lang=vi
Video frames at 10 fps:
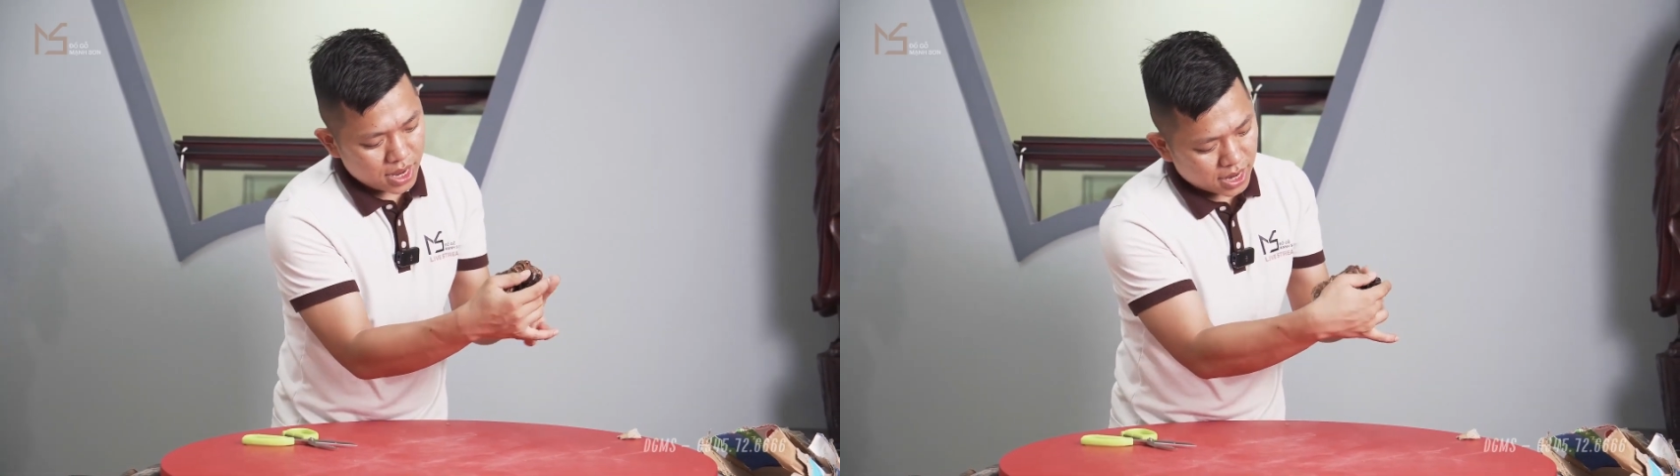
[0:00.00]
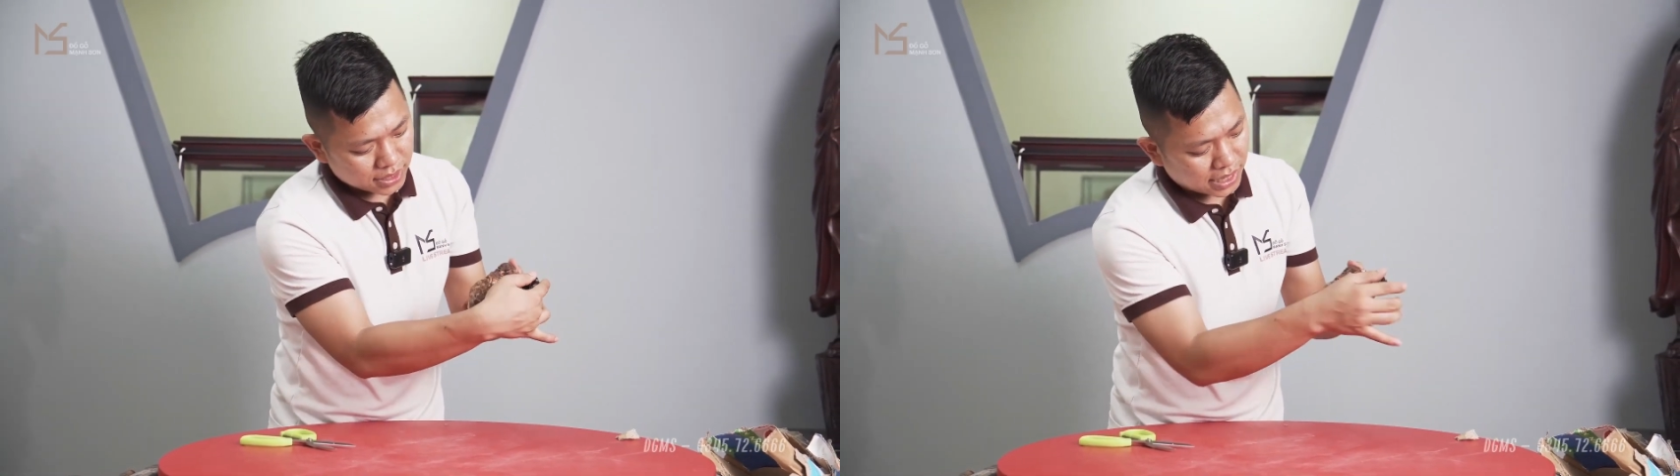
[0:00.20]

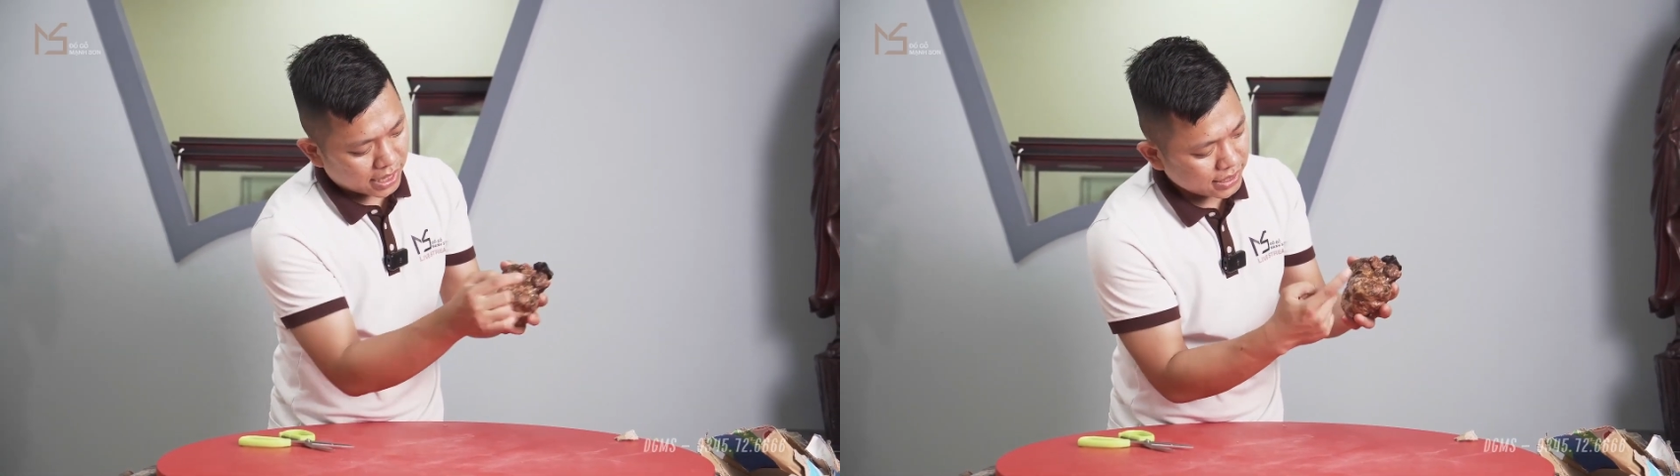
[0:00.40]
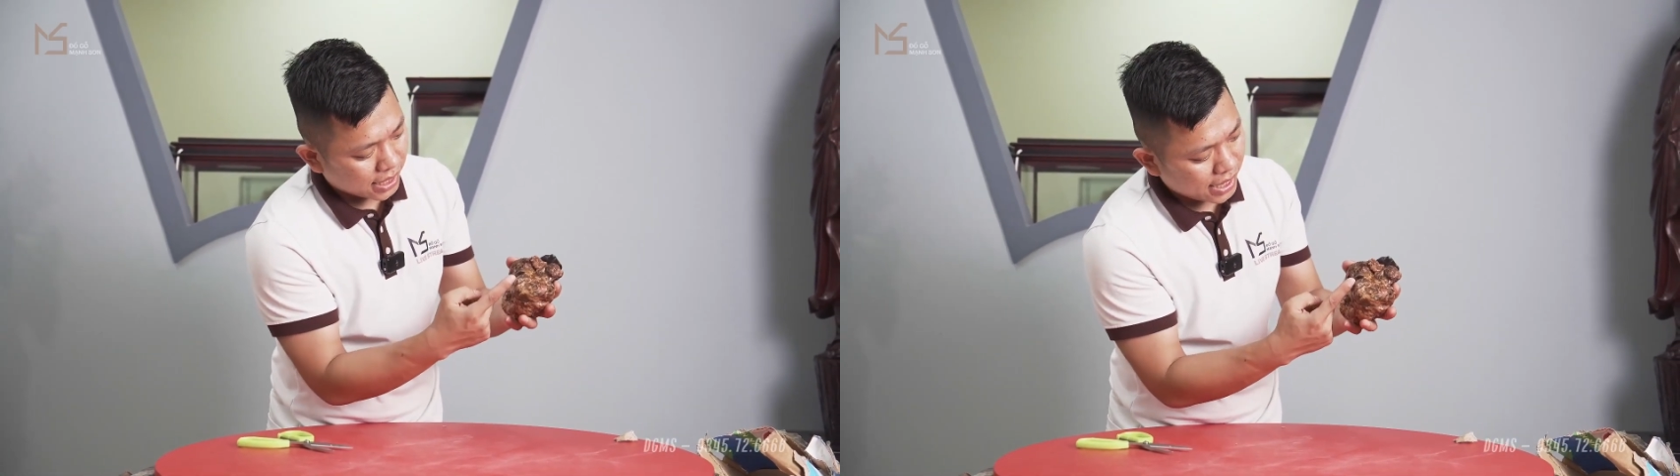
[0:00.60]
à,
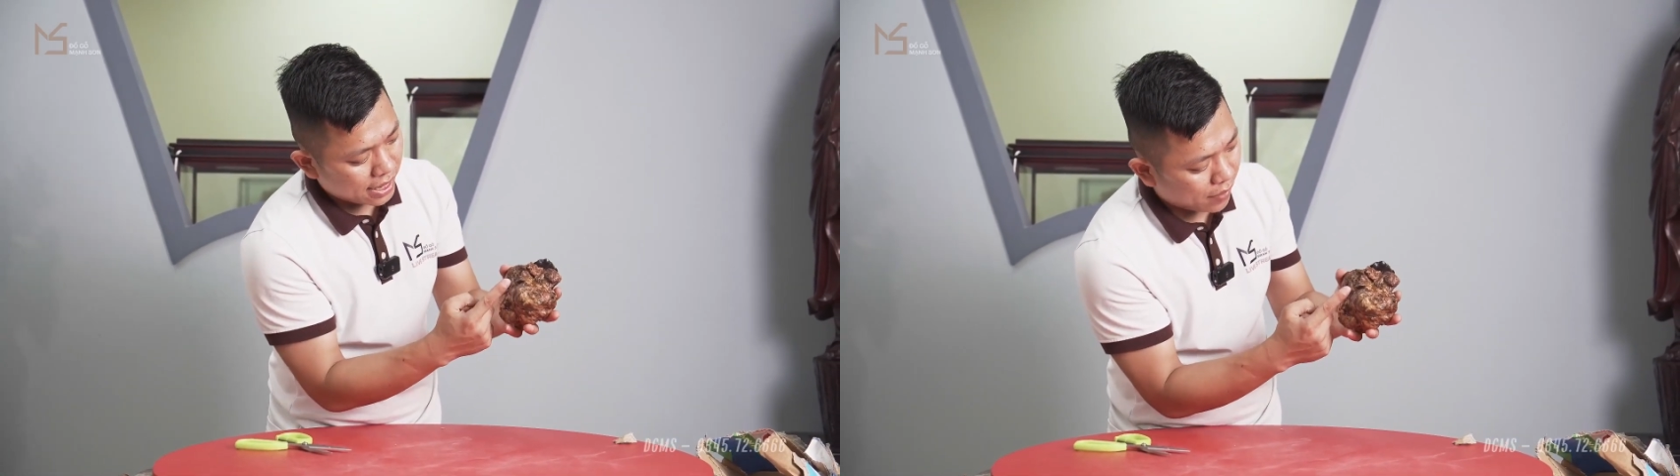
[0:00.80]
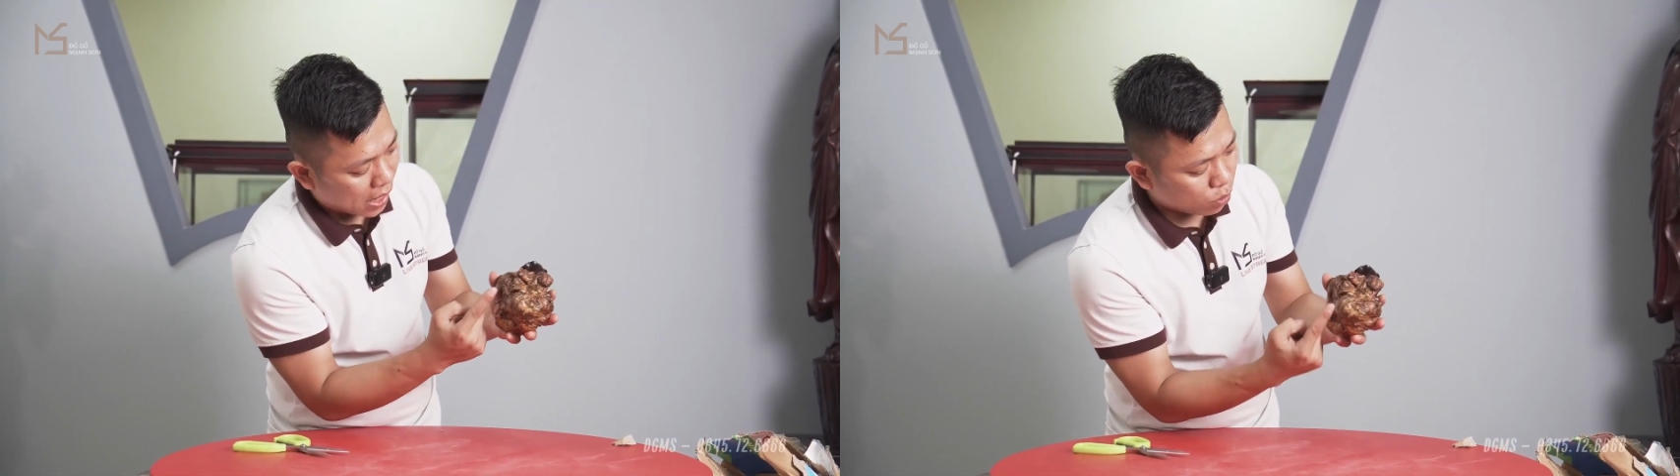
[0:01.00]
trắng trắng
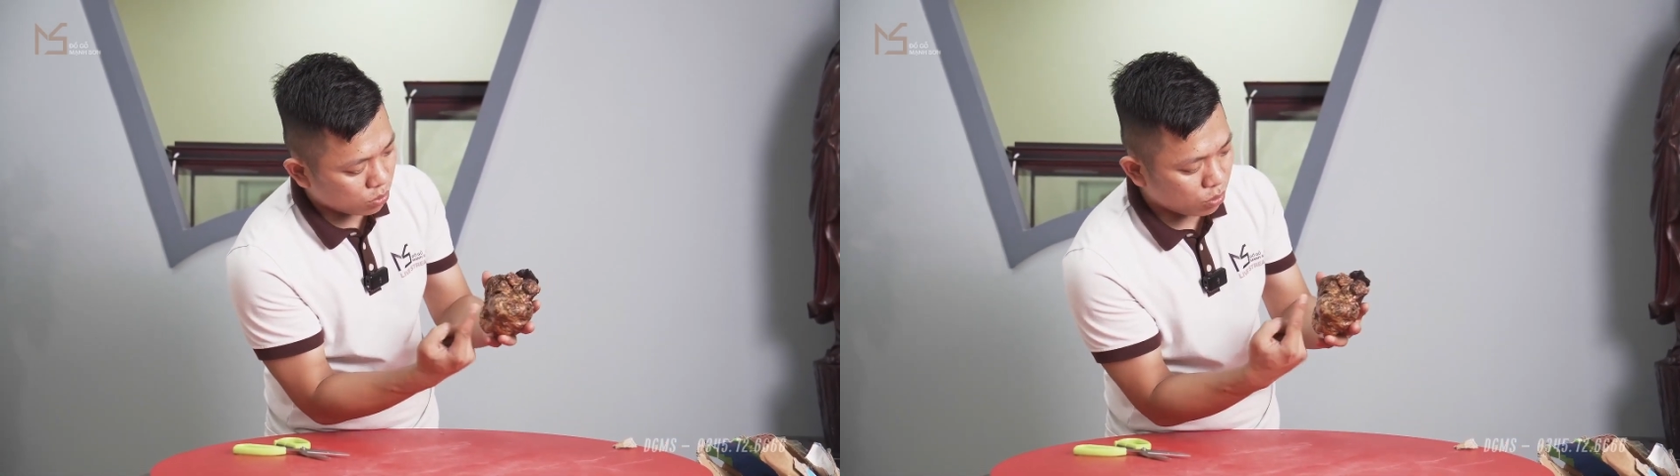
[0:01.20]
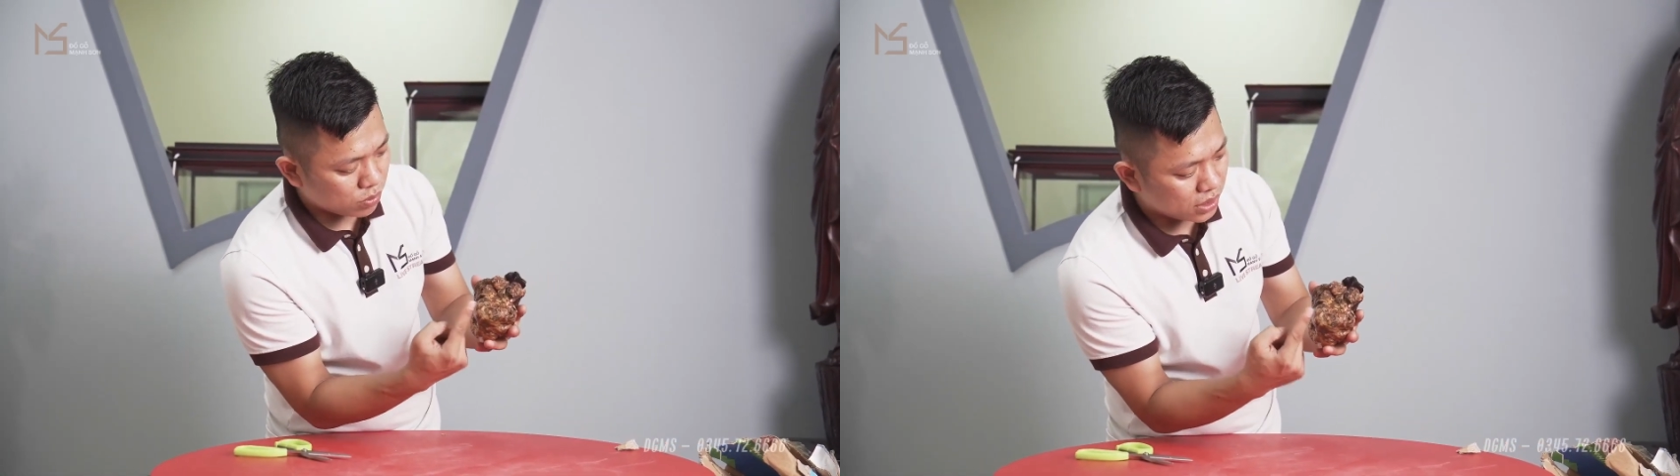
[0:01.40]
ngà vàng đục
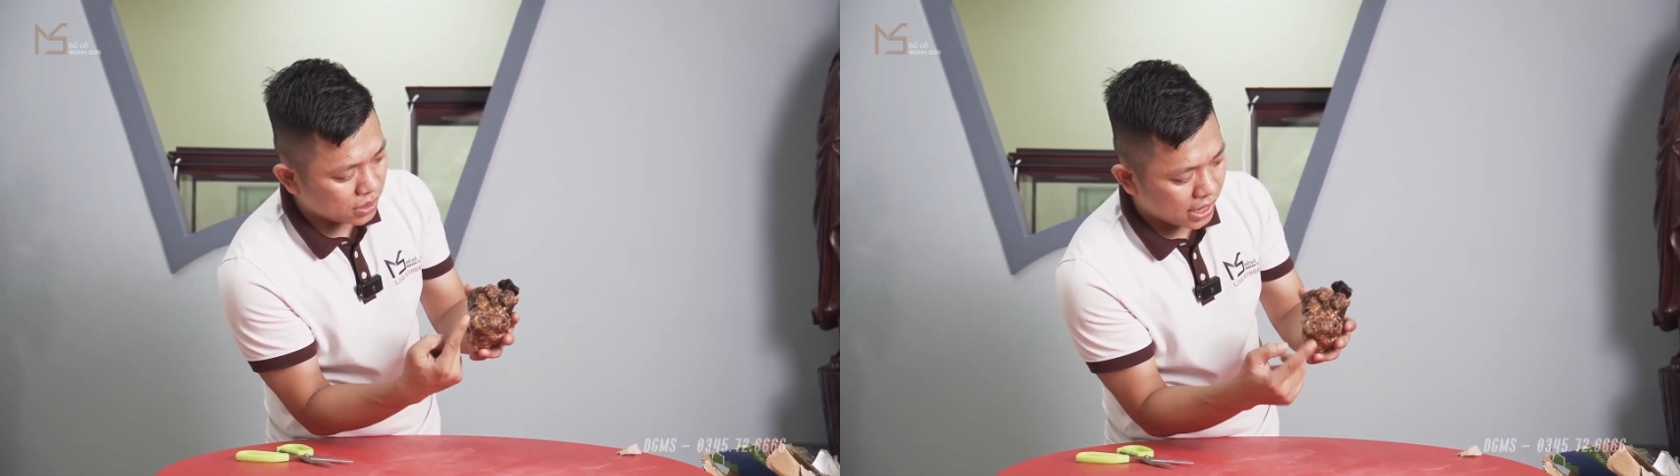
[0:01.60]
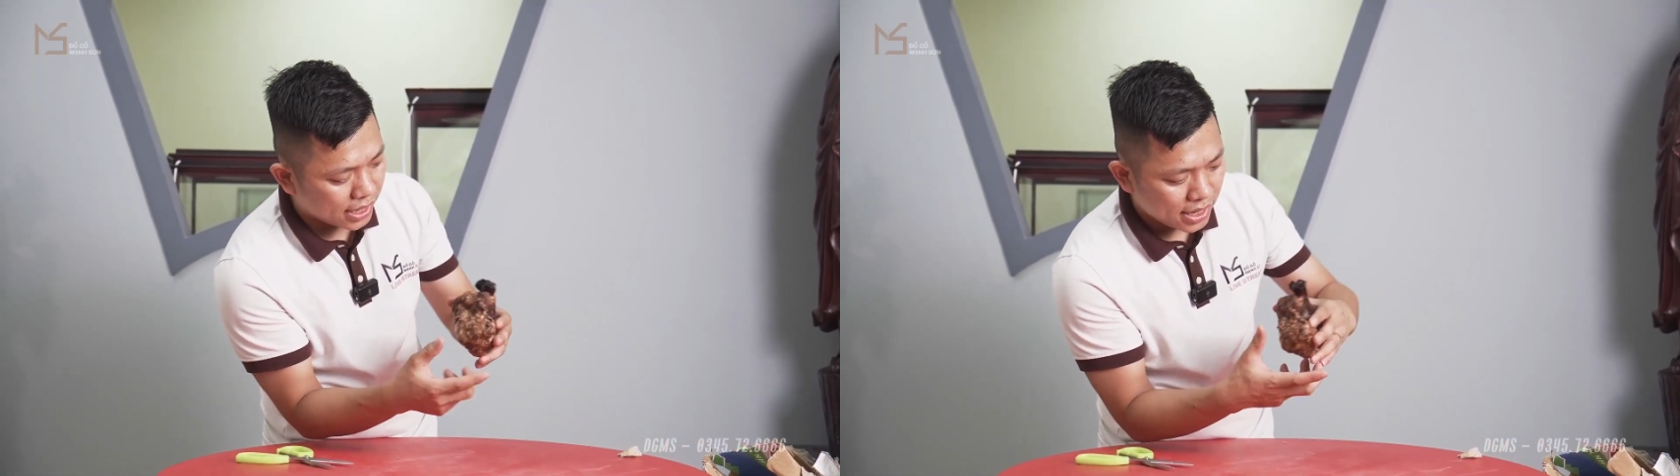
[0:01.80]
đục như
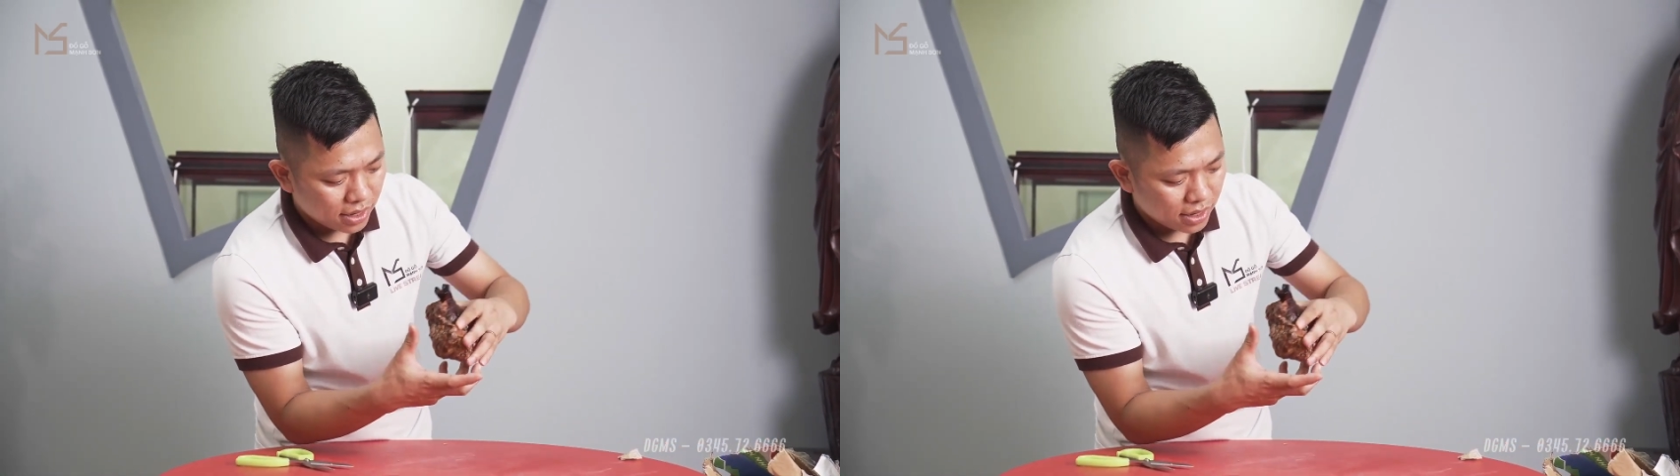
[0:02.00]
thế này